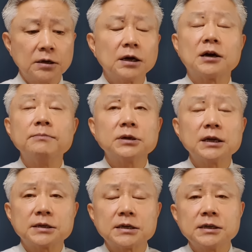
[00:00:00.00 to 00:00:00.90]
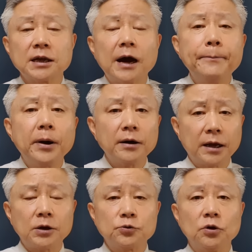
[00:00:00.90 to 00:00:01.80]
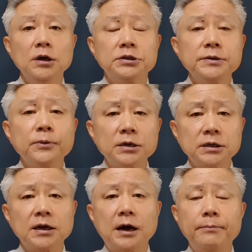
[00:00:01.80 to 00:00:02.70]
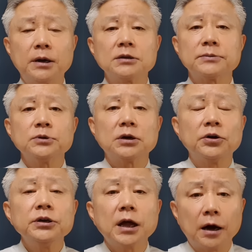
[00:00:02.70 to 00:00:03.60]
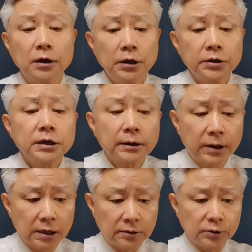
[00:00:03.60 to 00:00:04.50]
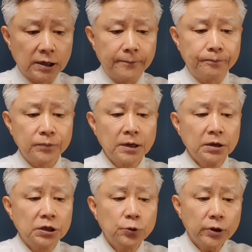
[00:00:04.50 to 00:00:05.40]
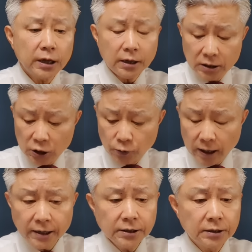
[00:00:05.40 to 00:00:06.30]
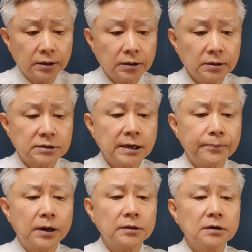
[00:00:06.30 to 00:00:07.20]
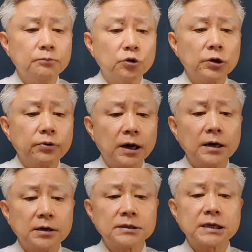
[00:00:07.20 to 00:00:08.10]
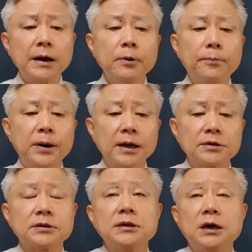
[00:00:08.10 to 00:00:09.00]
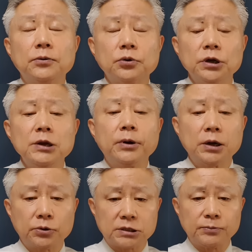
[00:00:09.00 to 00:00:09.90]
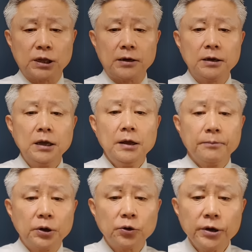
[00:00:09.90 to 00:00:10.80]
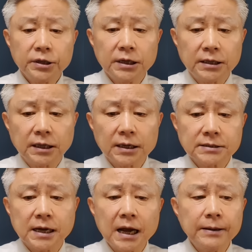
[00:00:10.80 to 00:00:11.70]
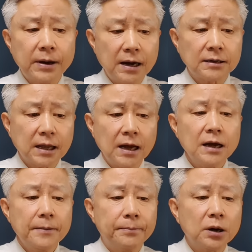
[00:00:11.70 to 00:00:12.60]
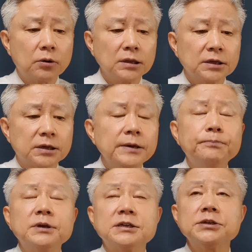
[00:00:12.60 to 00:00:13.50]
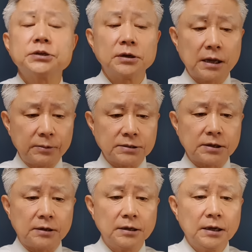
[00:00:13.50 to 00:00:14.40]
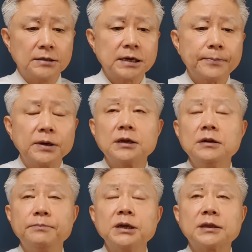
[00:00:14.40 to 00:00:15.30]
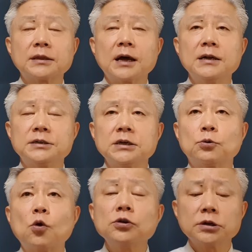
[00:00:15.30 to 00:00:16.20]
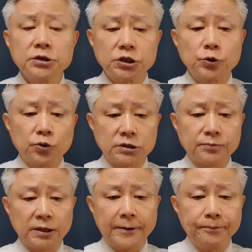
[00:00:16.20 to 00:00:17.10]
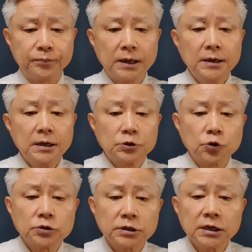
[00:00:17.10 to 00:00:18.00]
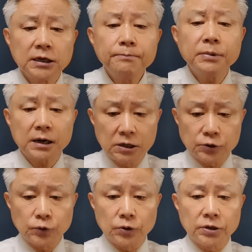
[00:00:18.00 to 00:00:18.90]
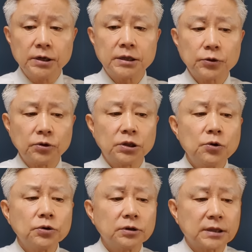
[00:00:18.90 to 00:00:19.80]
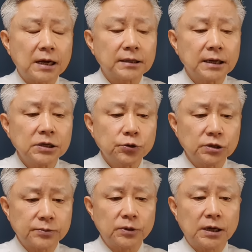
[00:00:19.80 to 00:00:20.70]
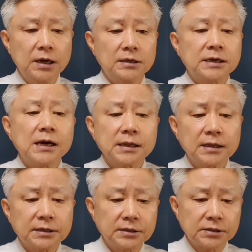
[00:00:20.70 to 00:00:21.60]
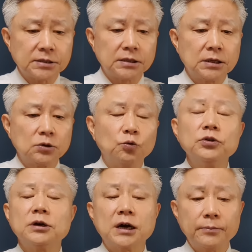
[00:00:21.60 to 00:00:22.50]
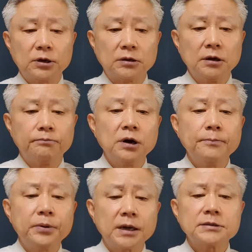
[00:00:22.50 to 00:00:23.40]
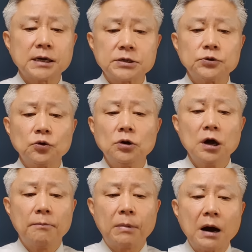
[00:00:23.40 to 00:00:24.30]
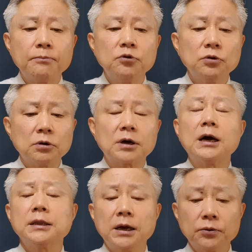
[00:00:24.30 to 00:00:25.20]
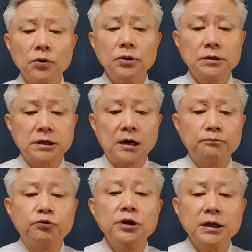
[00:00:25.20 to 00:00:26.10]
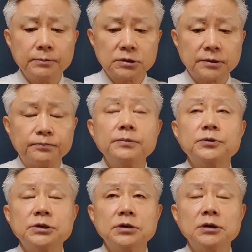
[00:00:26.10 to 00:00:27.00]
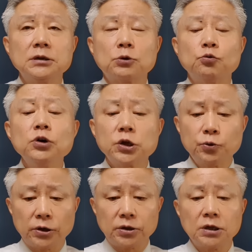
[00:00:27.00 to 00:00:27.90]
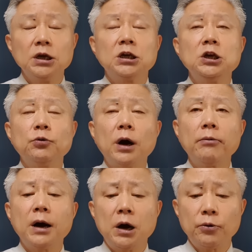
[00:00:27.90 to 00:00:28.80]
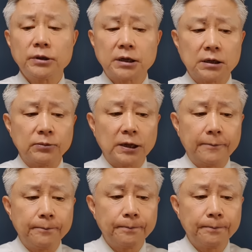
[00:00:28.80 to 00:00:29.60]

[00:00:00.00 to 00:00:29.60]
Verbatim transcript: 그러니까 검찰이 자신에게 압박을 해가지고 지금까지 내가 한 말은 전부 다 허위다 이렇게 말한 겁니다. 이후에 이화영은 재판을 무력화하려는 사법방해 전략으로 일관하고 있습니다. 변호인들이 잇따라 사임하거나 법관 기피 신청을 내면서 재판을 몇 달씩 공전을 시키고 있습니다. 총선이 임박할수록 그의 태도는 더욱더 당당해지고 있습니다. 장난치듯이 웃는가 하면은 뻔뻔한 사실도 막무가내 로 자, 부인하면서 법정을 자, 웃기고 있는 희화화하고 있다는 겁니다.